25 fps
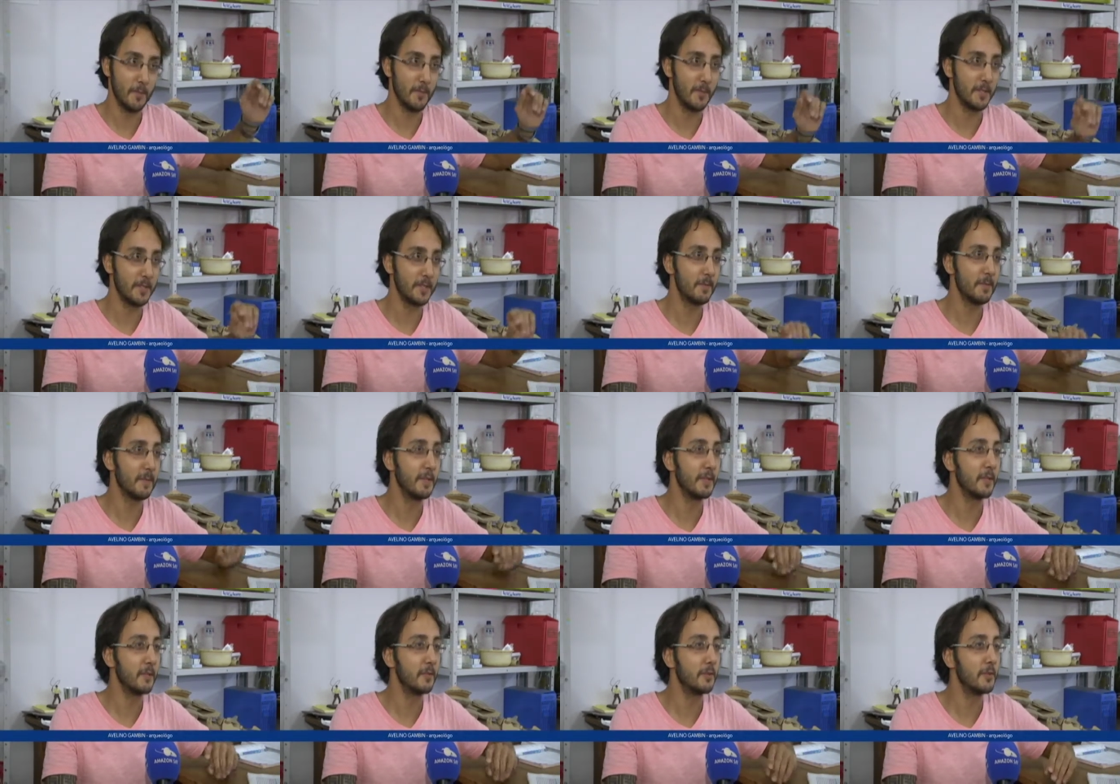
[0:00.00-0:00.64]
Veja
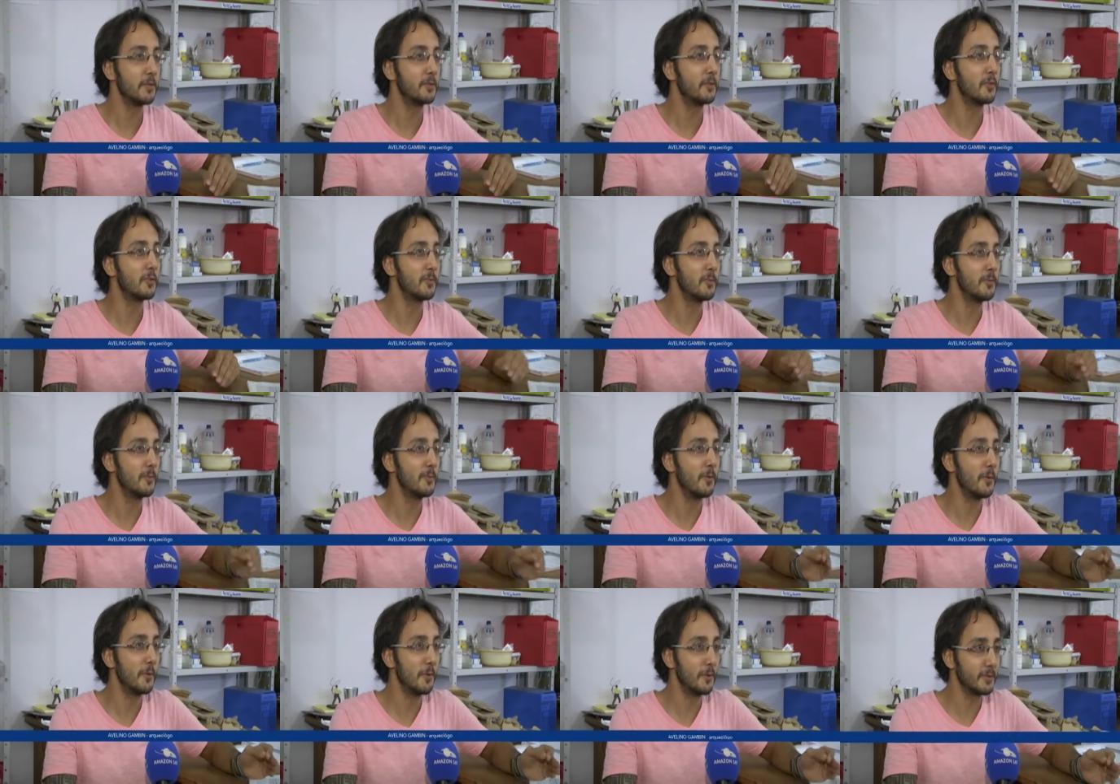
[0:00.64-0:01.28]
bem, ela foi de
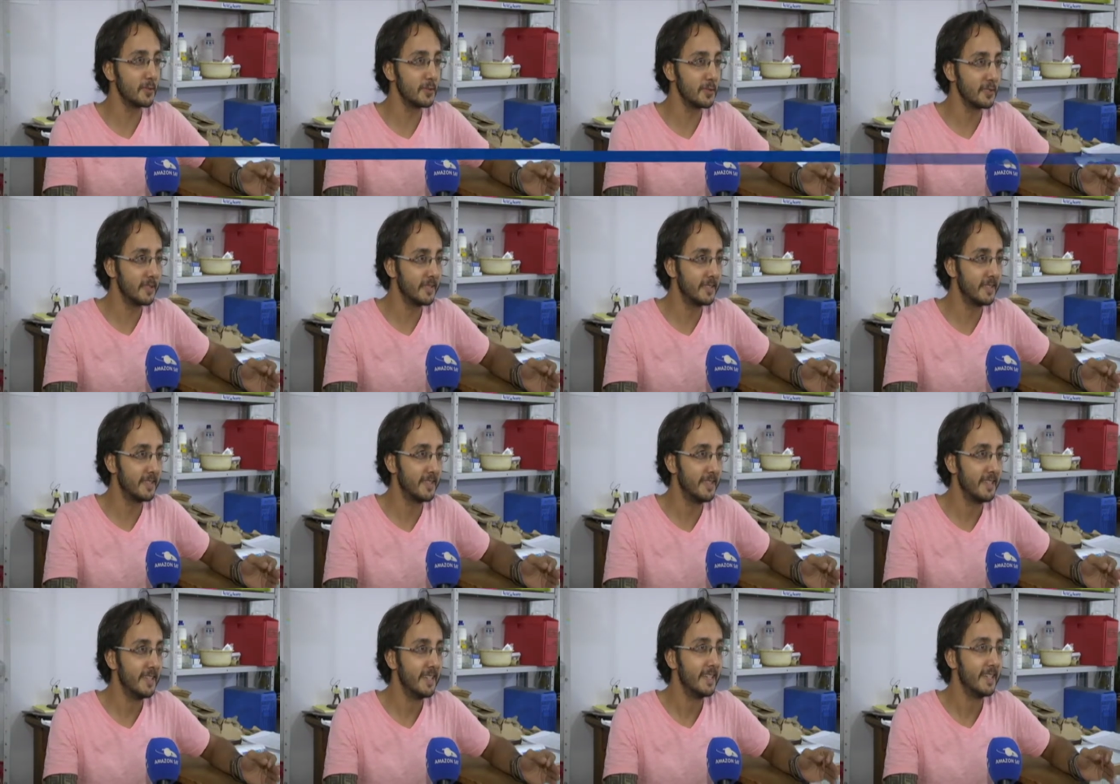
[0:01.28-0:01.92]
2011
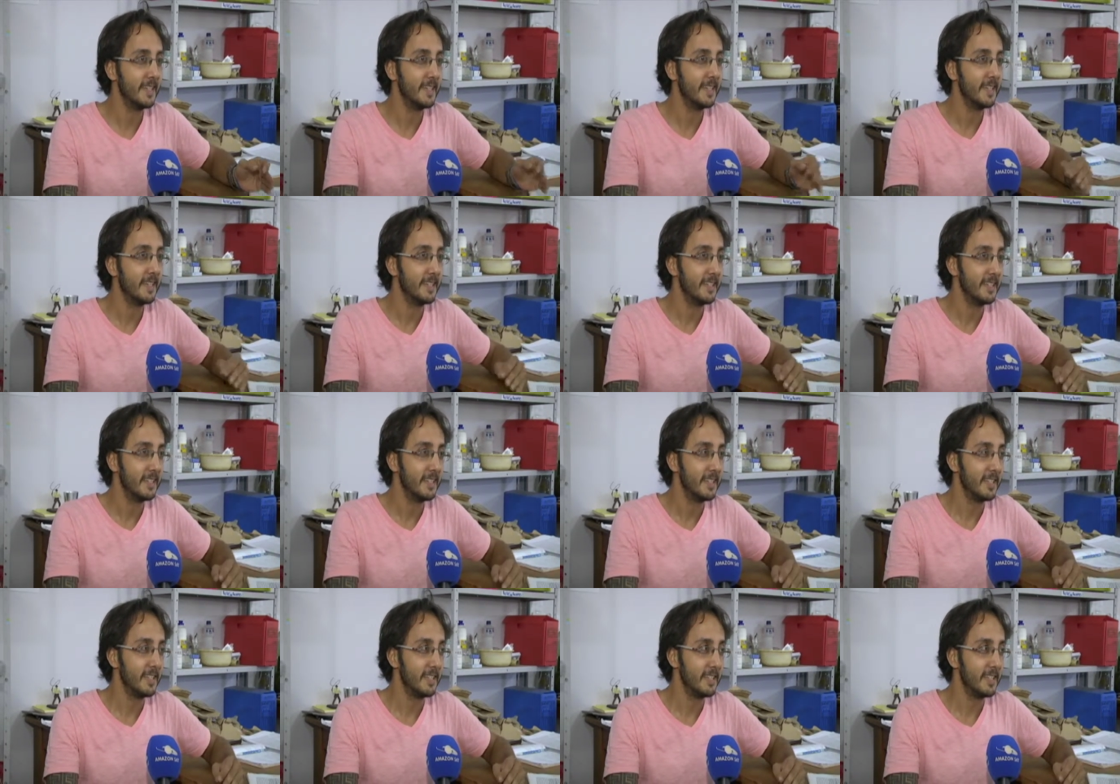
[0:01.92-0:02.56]

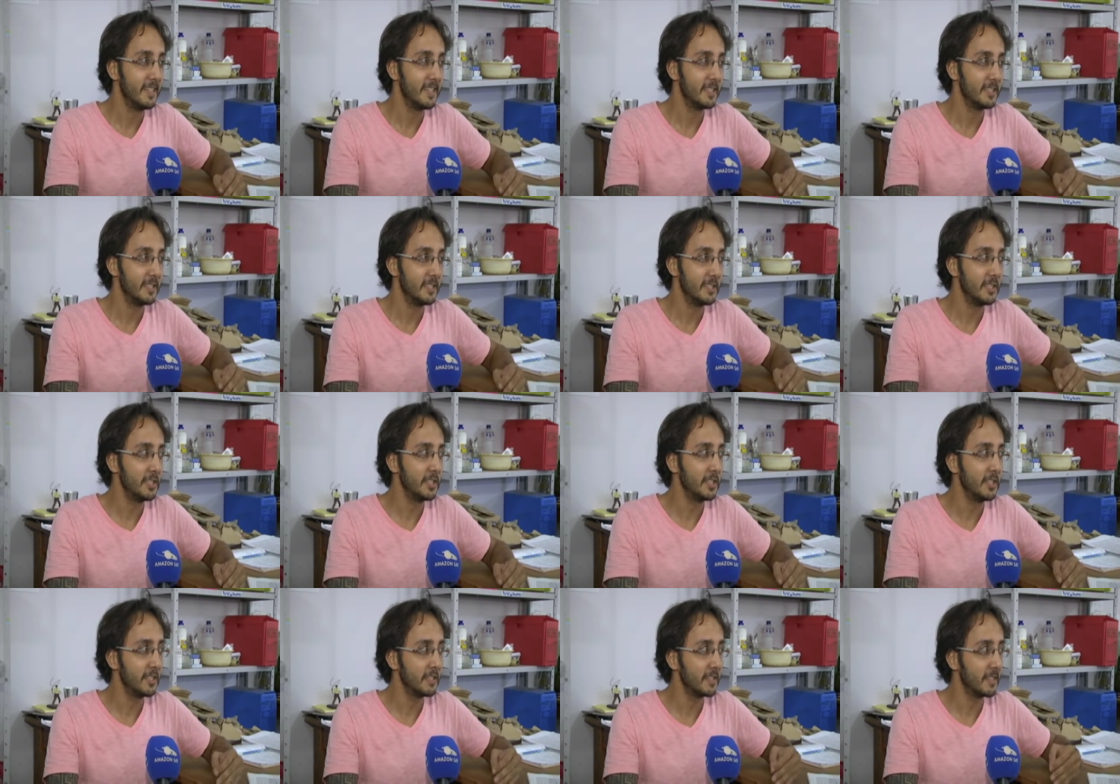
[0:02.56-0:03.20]
e a
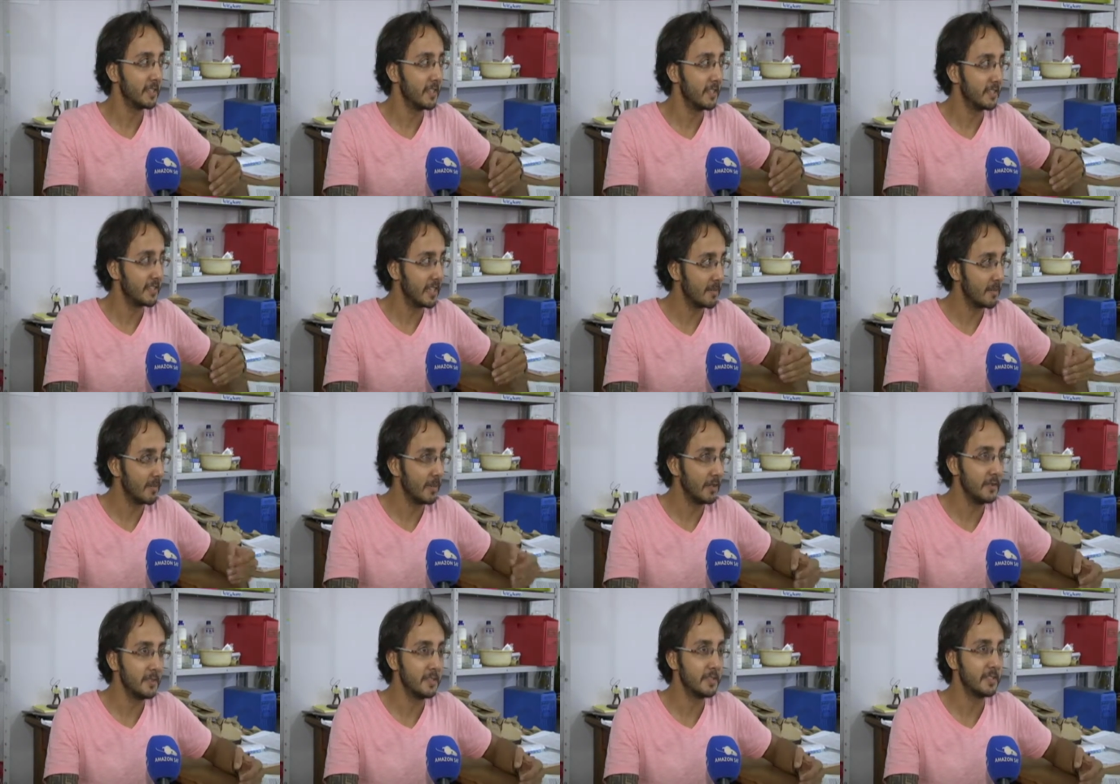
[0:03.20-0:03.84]
gente ainda está
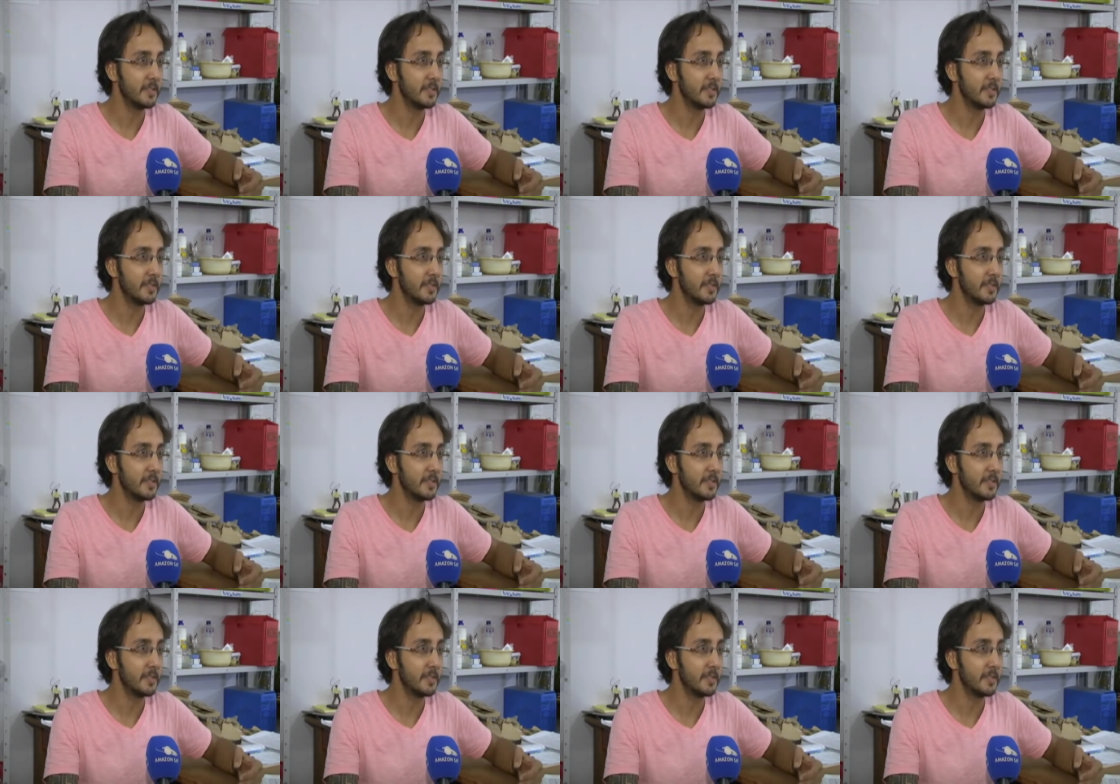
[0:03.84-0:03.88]
trabalhando